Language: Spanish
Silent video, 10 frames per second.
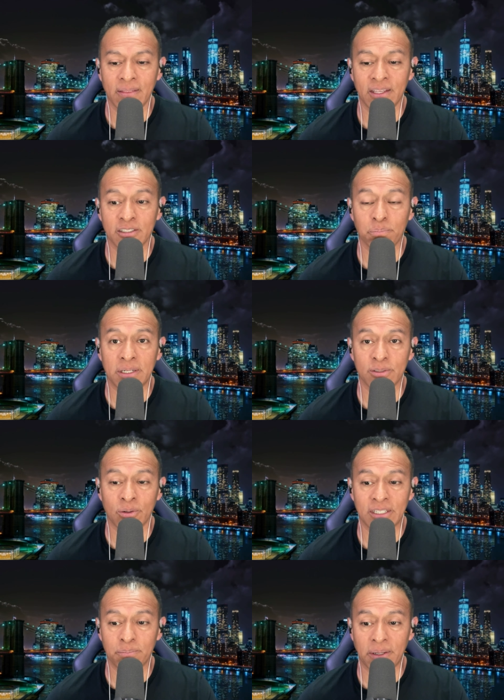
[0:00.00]
10
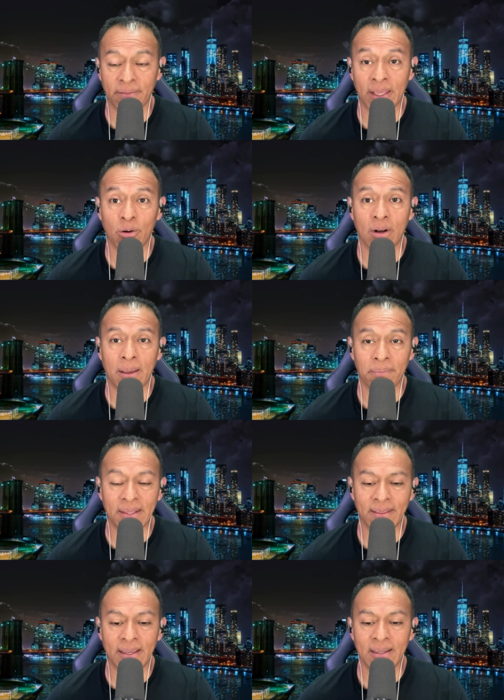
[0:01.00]
personas perdieron la
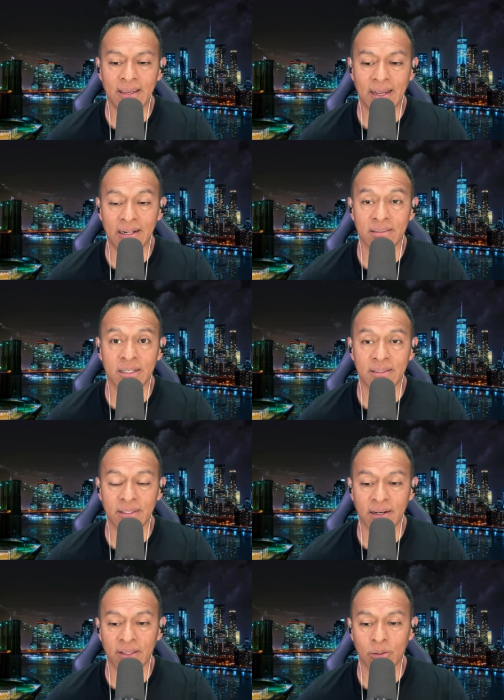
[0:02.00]
vida al
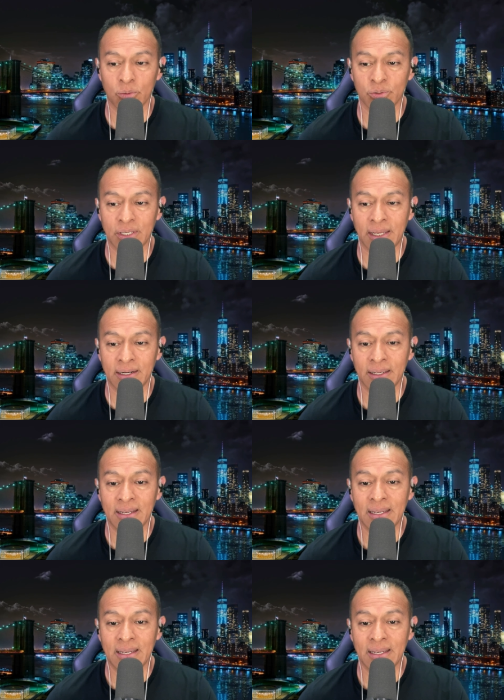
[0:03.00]
tratar de cruzar,